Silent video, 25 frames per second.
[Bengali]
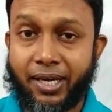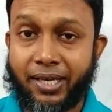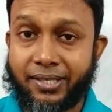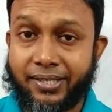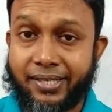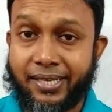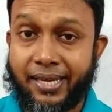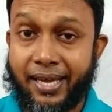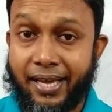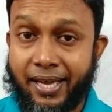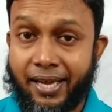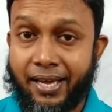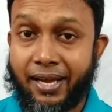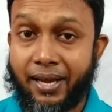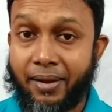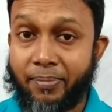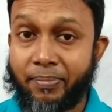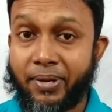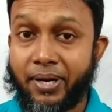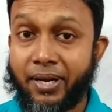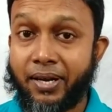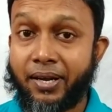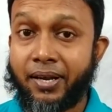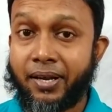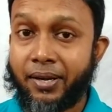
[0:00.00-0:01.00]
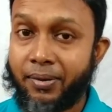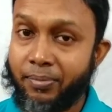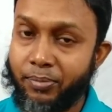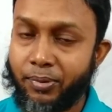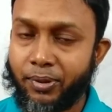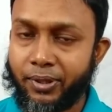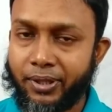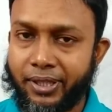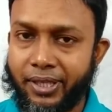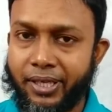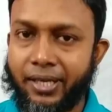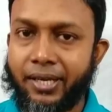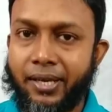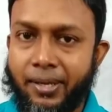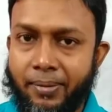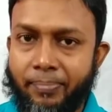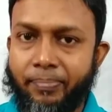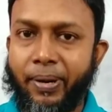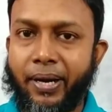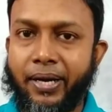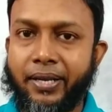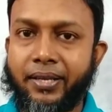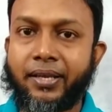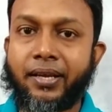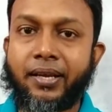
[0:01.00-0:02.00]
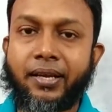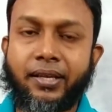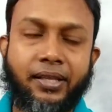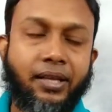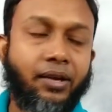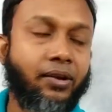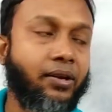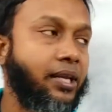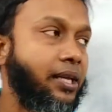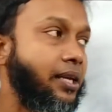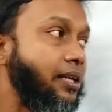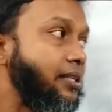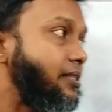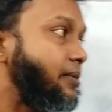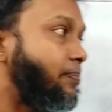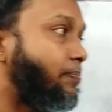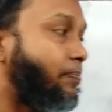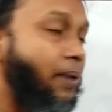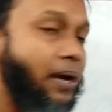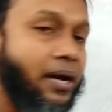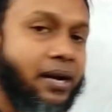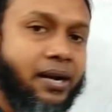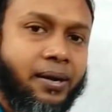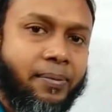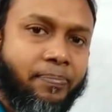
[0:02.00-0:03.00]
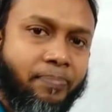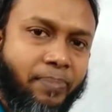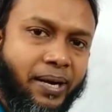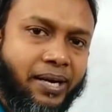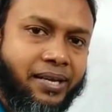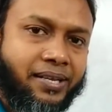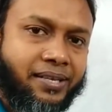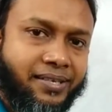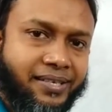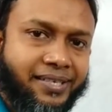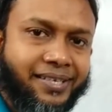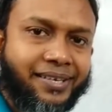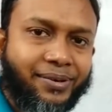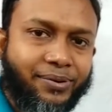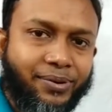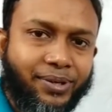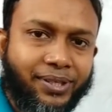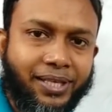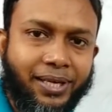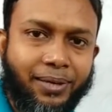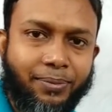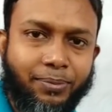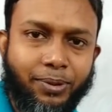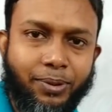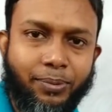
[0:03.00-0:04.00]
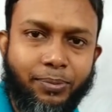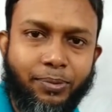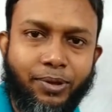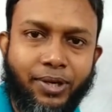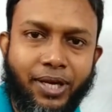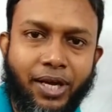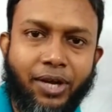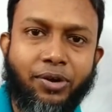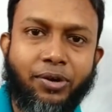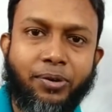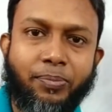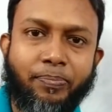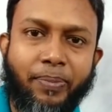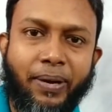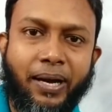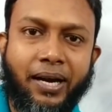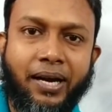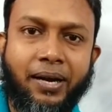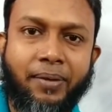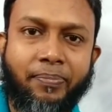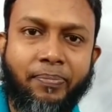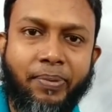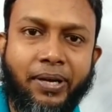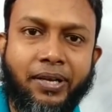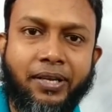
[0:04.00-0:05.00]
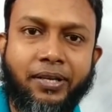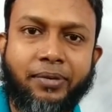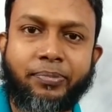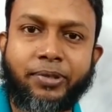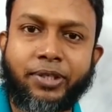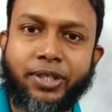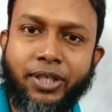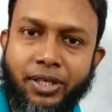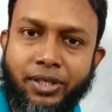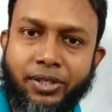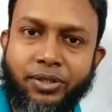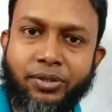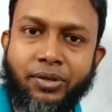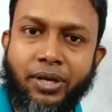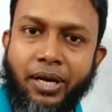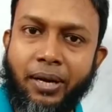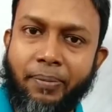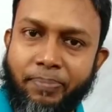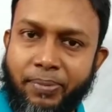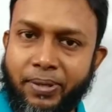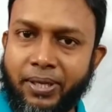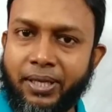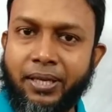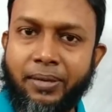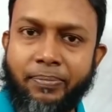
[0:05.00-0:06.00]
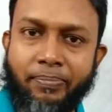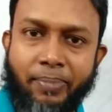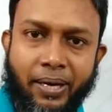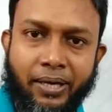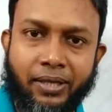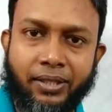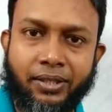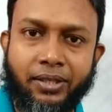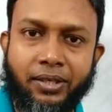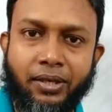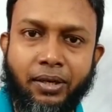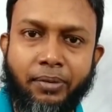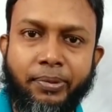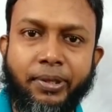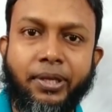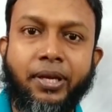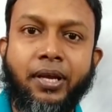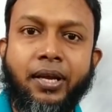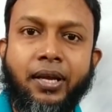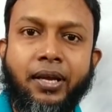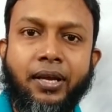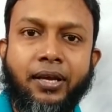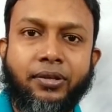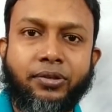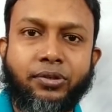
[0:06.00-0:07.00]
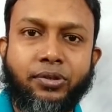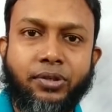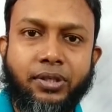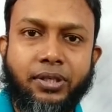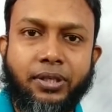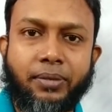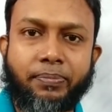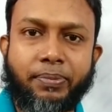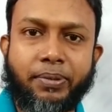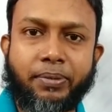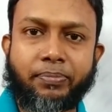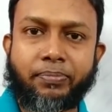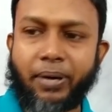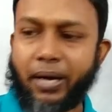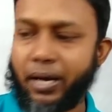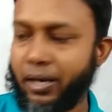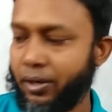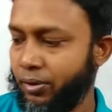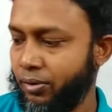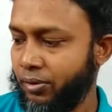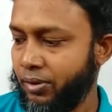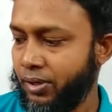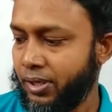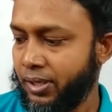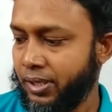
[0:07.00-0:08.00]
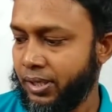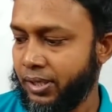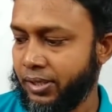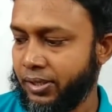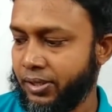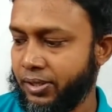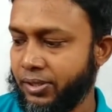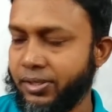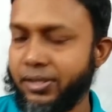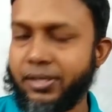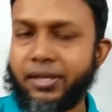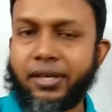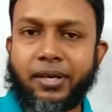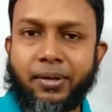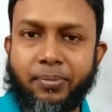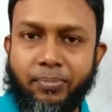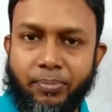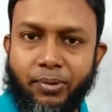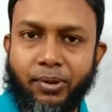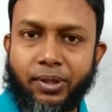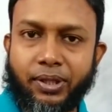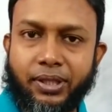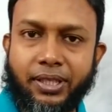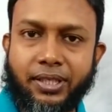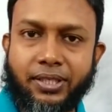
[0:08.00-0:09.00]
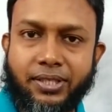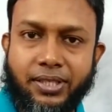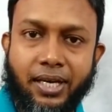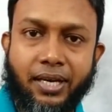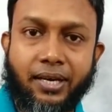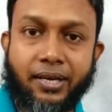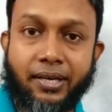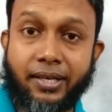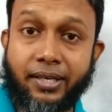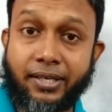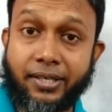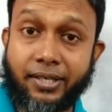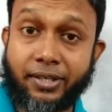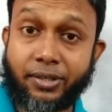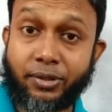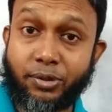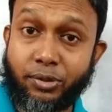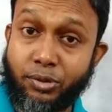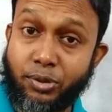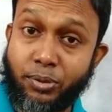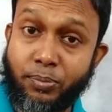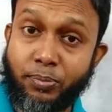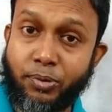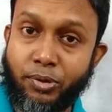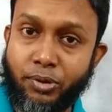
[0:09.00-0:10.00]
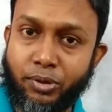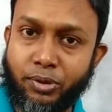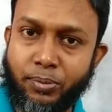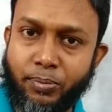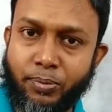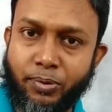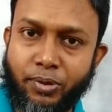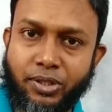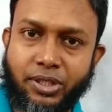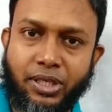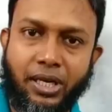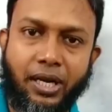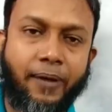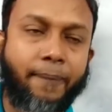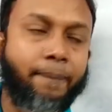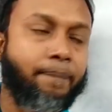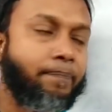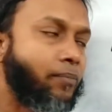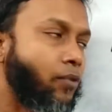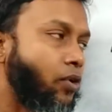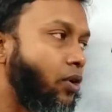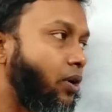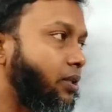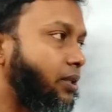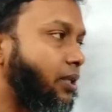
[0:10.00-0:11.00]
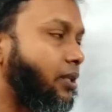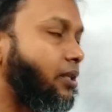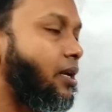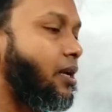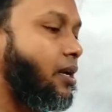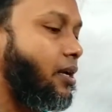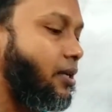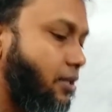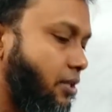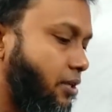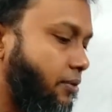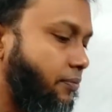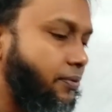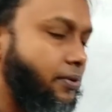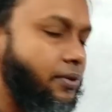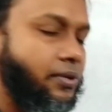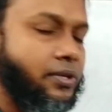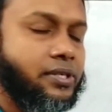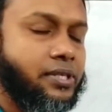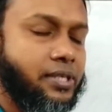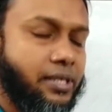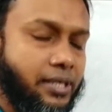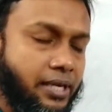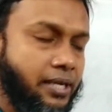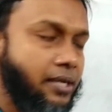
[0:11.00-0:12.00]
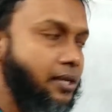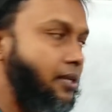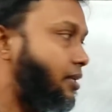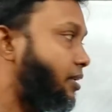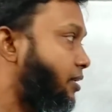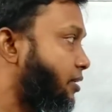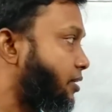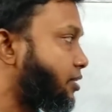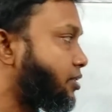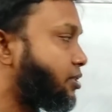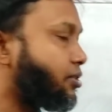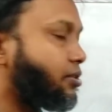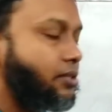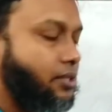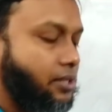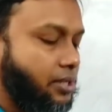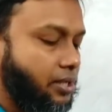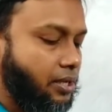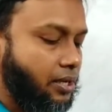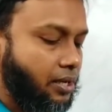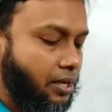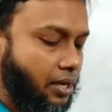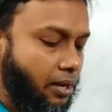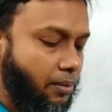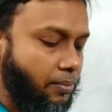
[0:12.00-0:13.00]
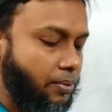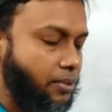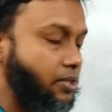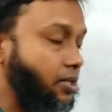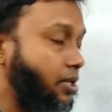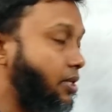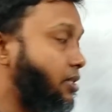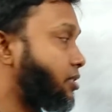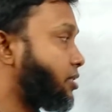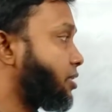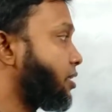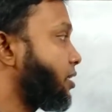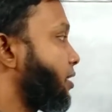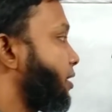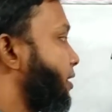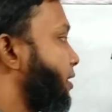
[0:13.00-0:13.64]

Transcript: হয় যে হ্যাঁ আমরা বলতে পারি তাহলে এই যে পারাপারি নিয়ে কথা বলবো কারণ পারাপারির বিষয়টিও আপনাকে পারতে হবে যদি আপনি ভালো ইংরেজি বলতে চান এটা কিন্তু খুব গুরুত্বপূর্ণ জানা অর্থাৎ ডিয়ার ভিউয়ার্স এর ইংরেজি হচ্ছে আমরা জানি যে